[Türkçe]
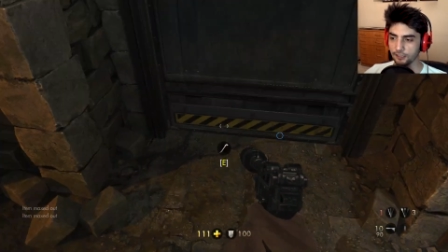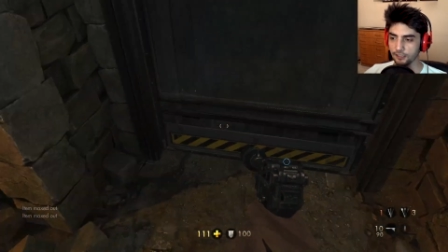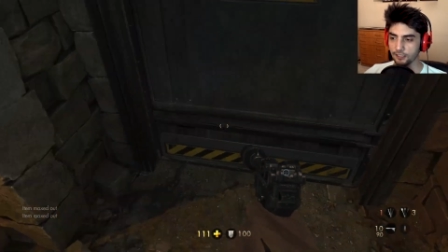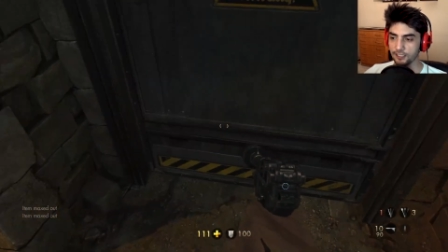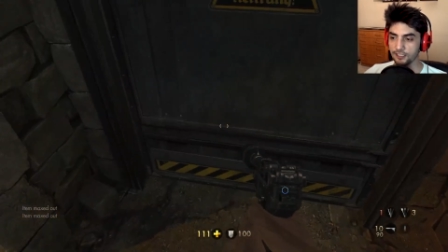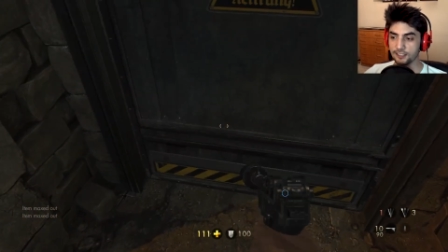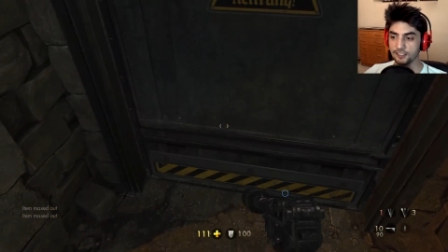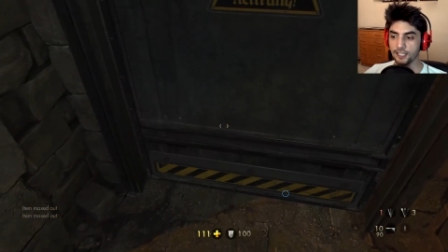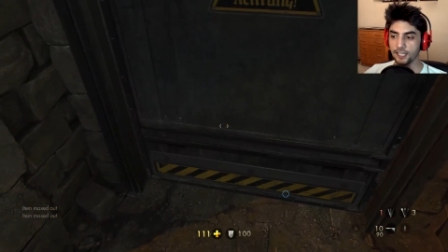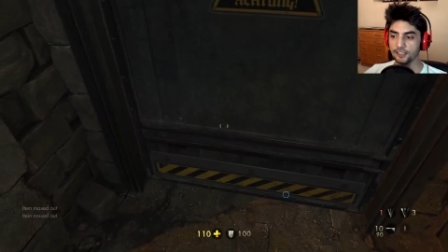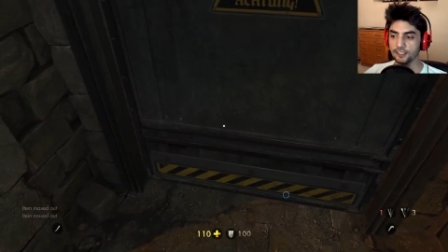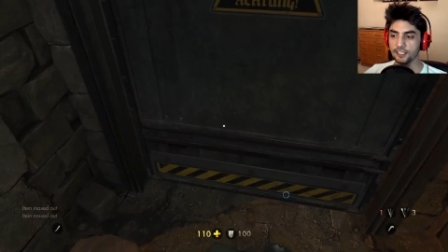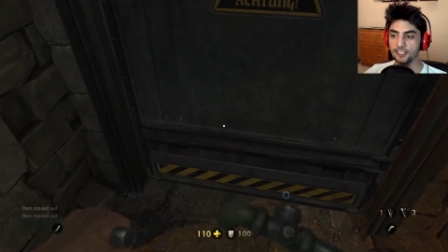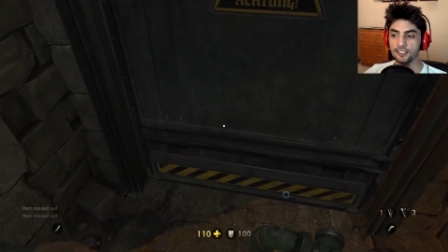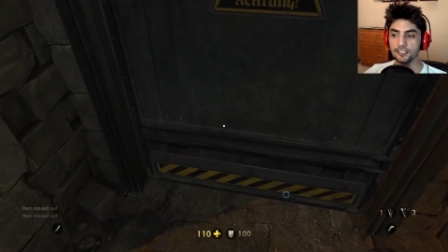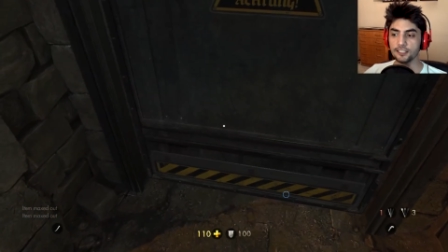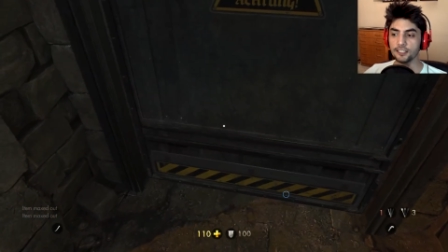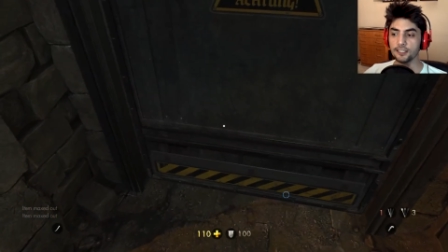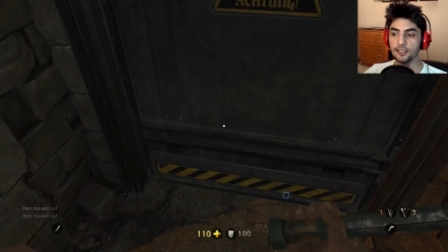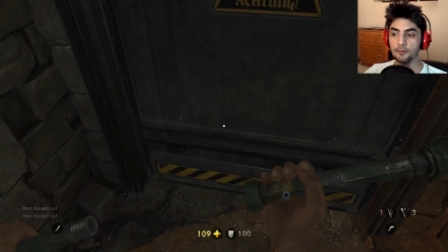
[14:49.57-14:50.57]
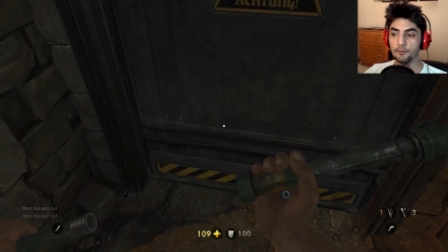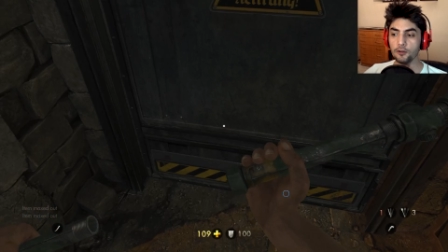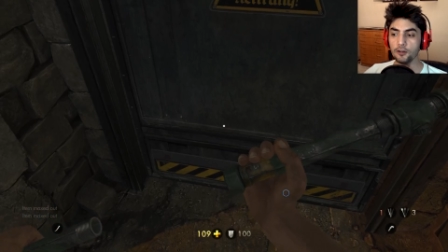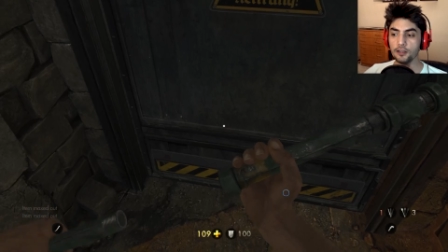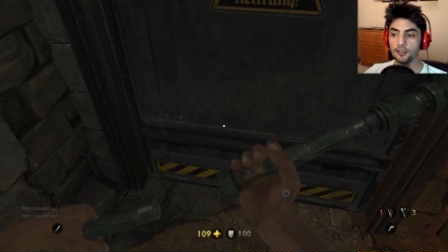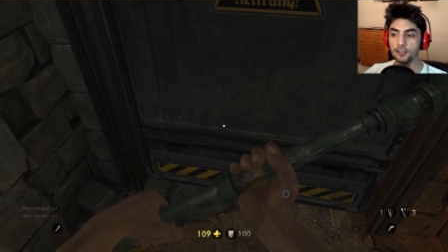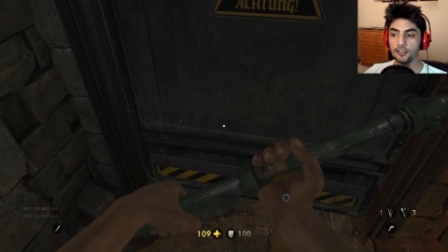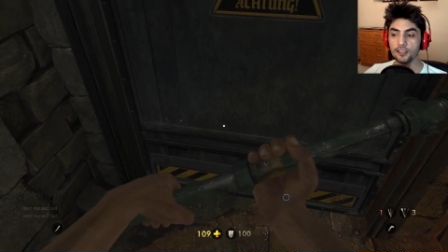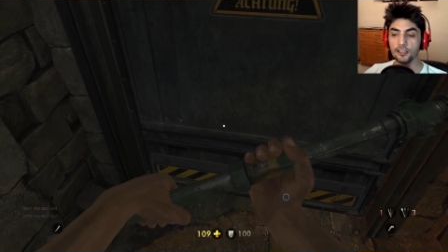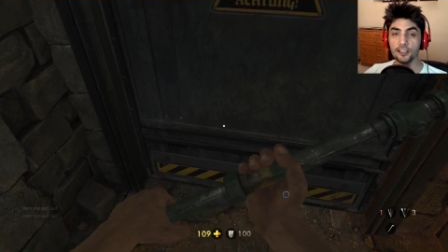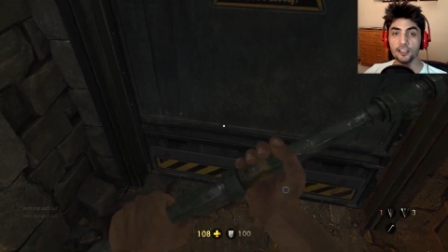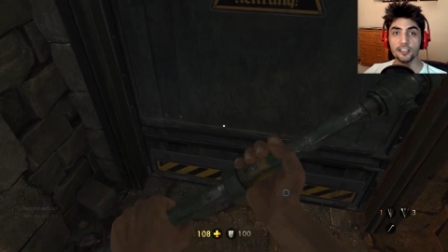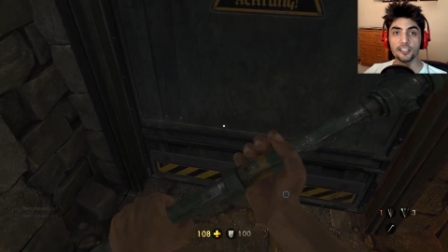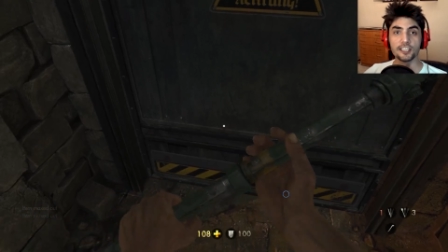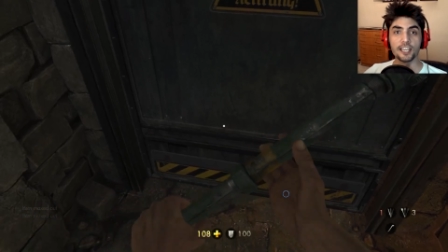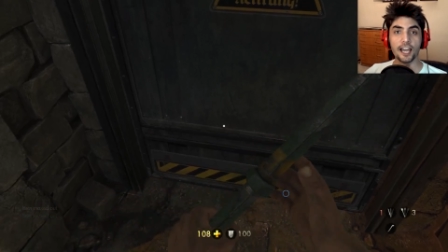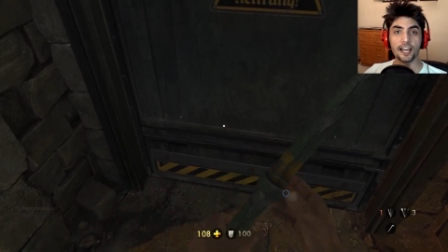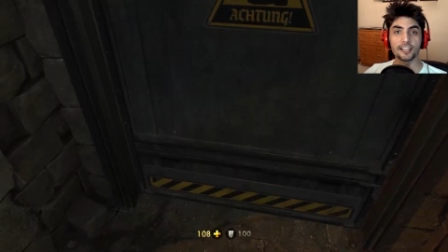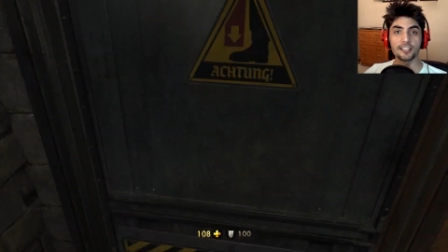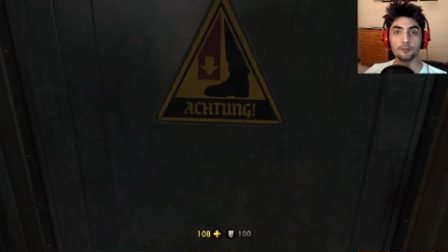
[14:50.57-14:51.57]
Gizden değil de neden böyle
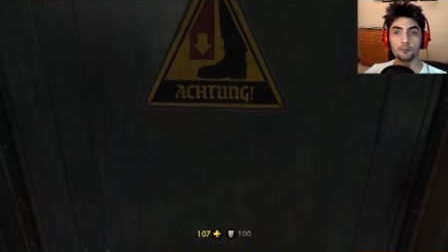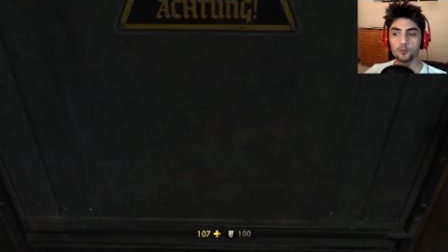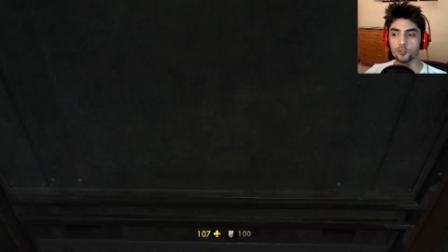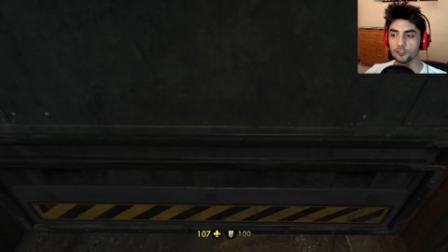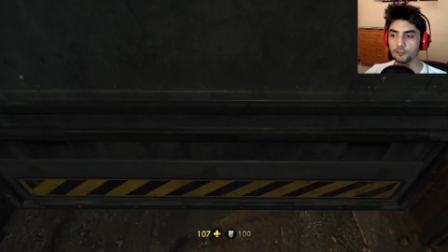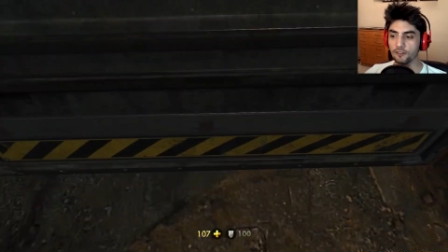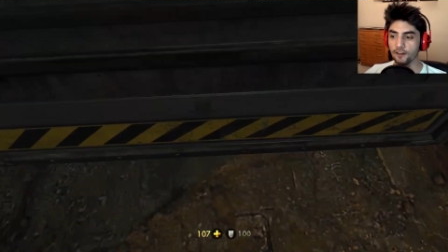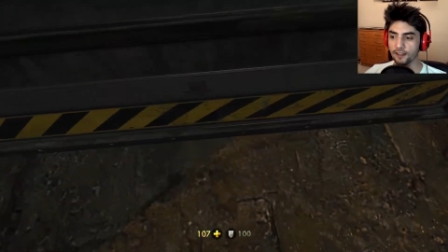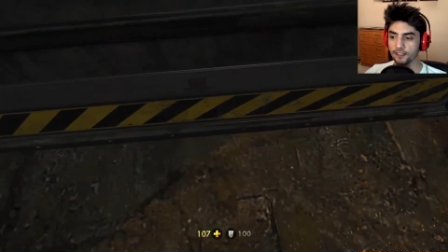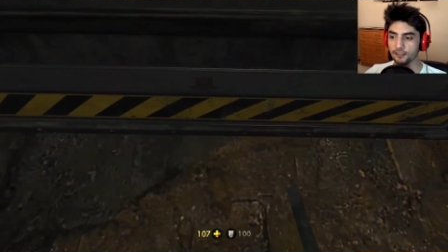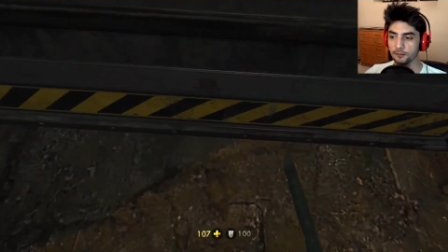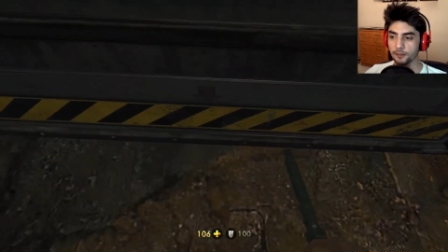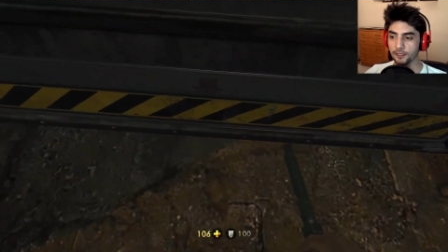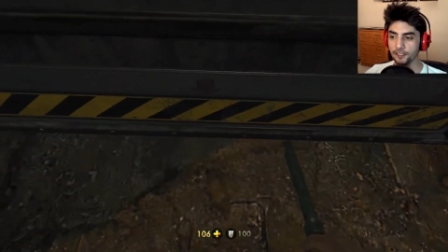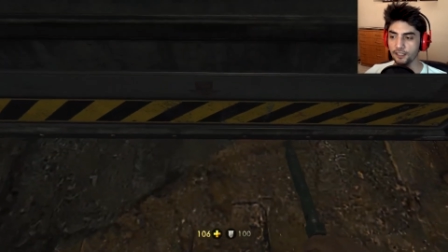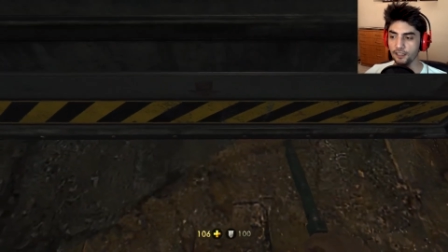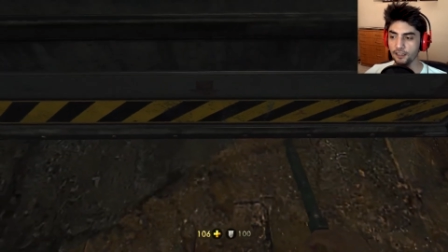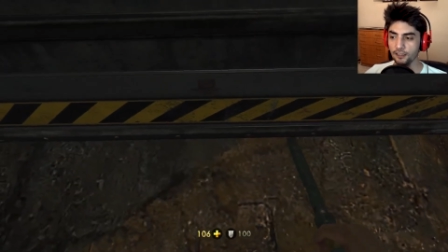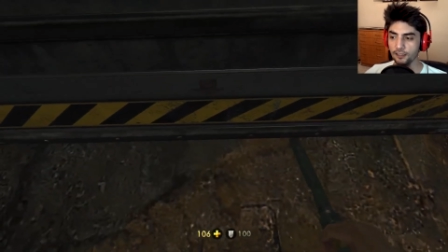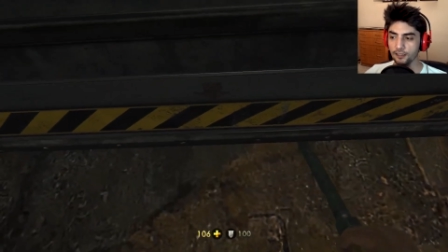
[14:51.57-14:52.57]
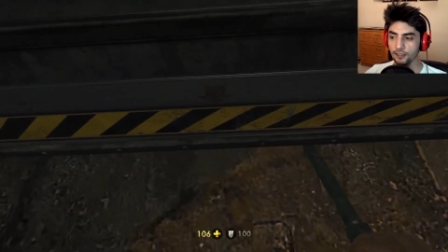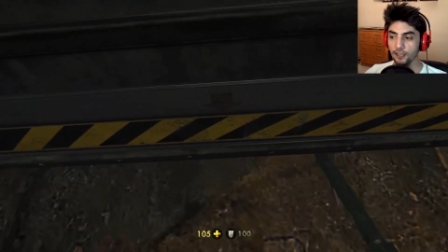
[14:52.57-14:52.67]
gergin müzik verdi bana?